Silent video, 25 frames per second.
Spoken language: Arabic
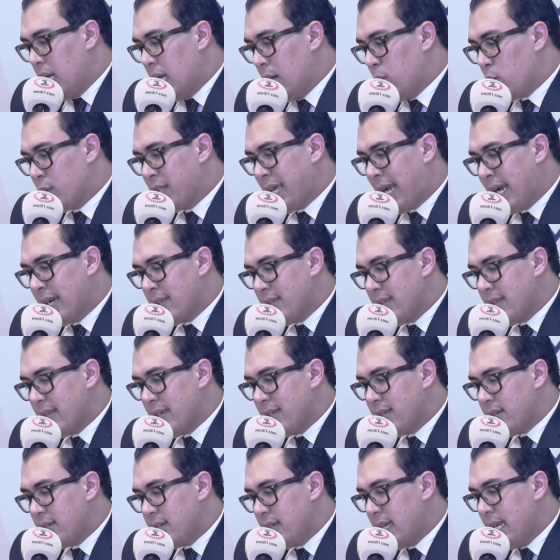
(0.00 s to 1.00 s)
المرتكزات
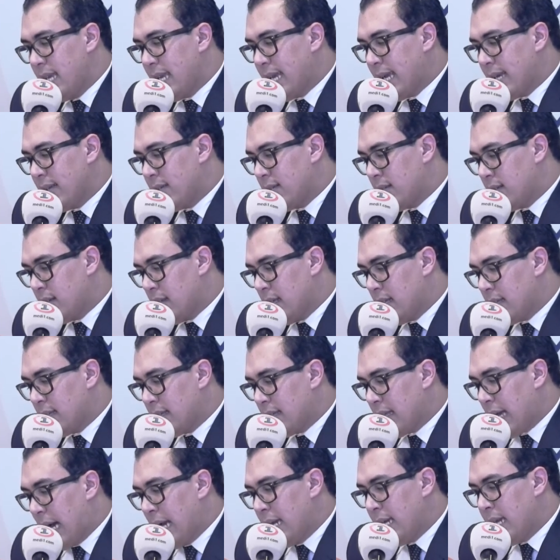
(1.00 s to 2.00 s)
الاساسيه اللي
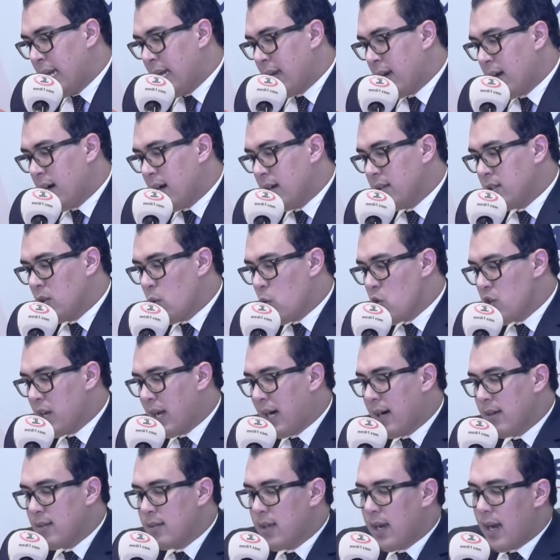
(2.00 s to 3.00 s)
كتخلي هنا زواج
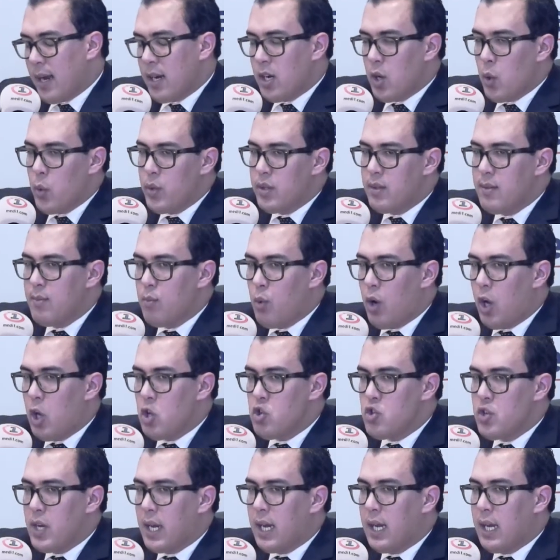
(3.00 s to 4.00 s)
القاصر انه يتم بواحد
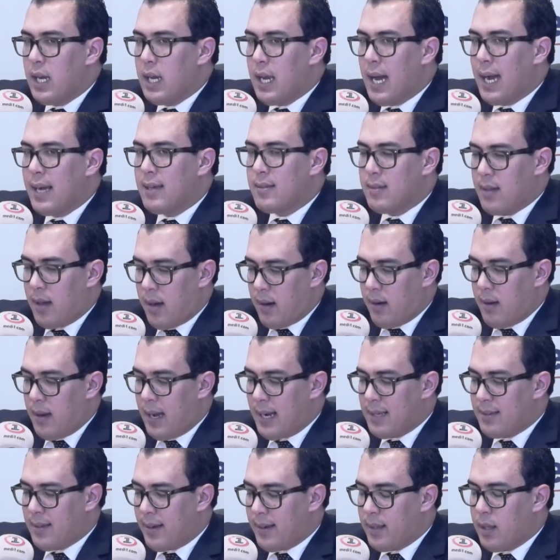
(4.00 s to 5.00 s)
الشكل اكثر
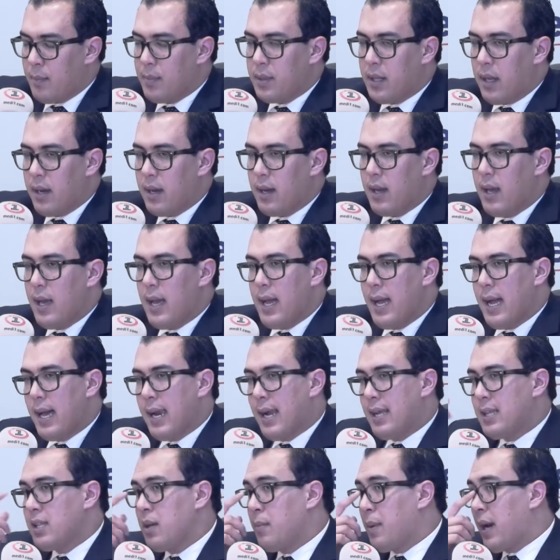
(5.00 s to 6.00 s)
اكثر ضبطا
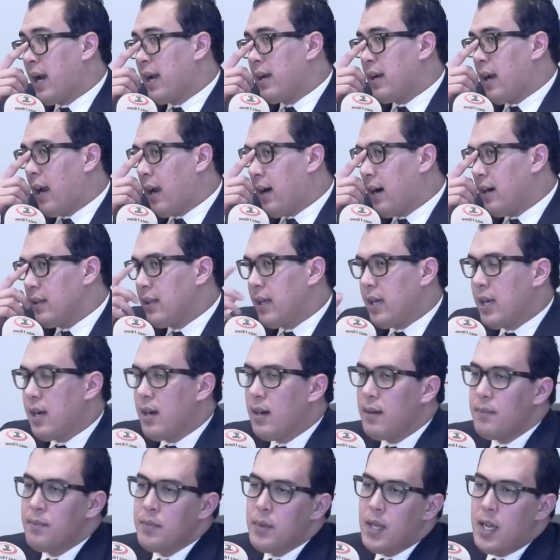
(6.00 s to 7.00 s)
نعم. اعتبار ان القاضي
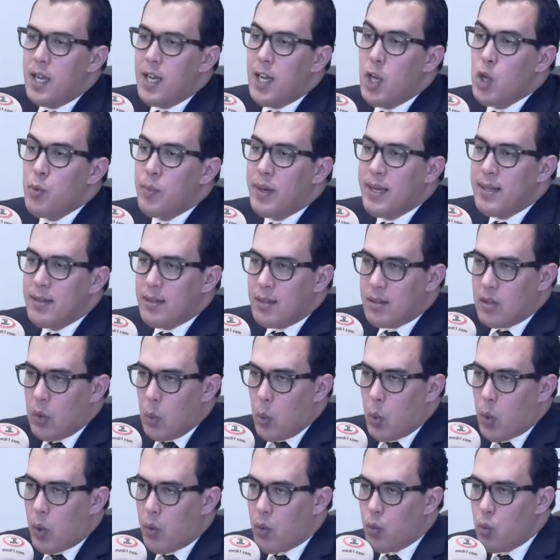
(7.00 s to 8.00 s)
هنا لا يمكن
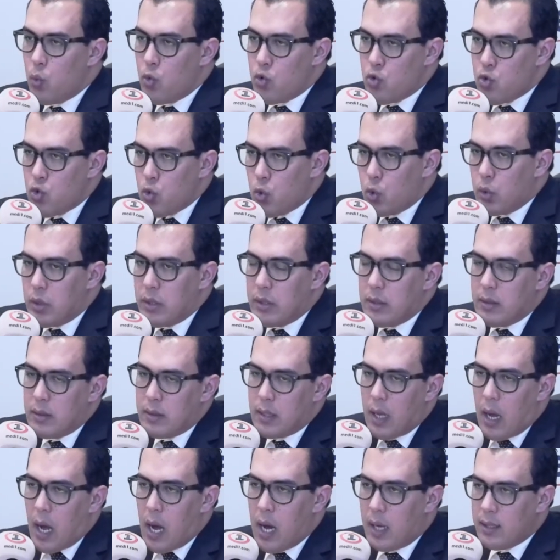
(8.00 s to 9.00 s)
تصور وجود
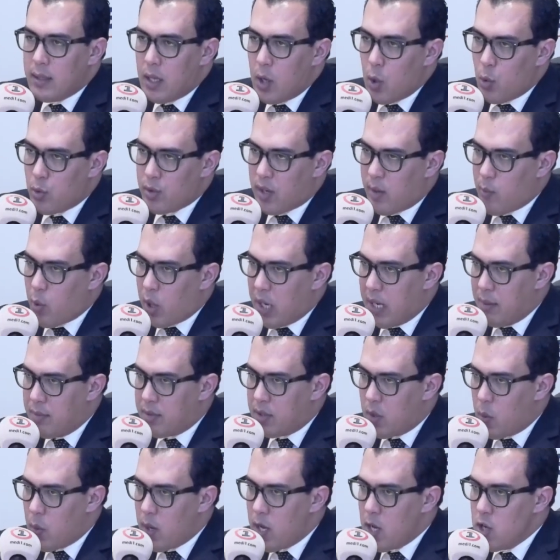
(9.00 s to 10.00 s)
قاضي اسره مكلف
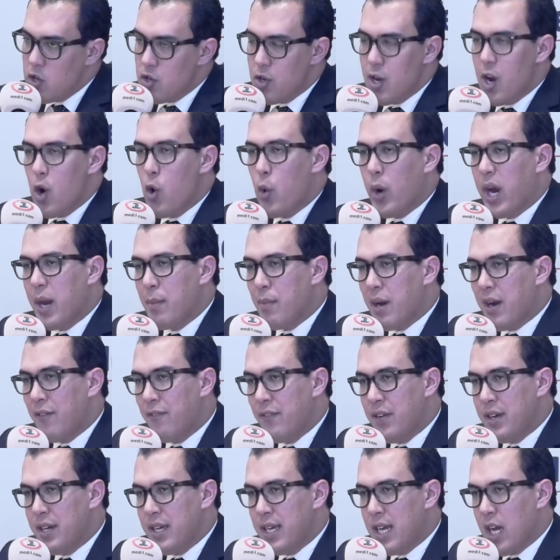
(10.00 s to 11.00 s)
زواج له خبره
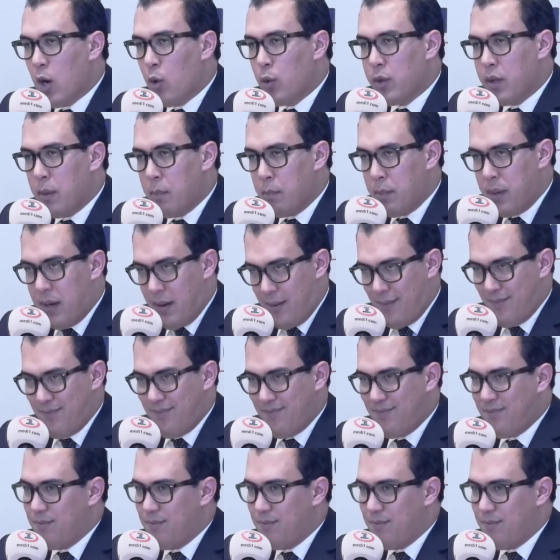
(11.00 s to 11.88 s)
فنيه او طبيه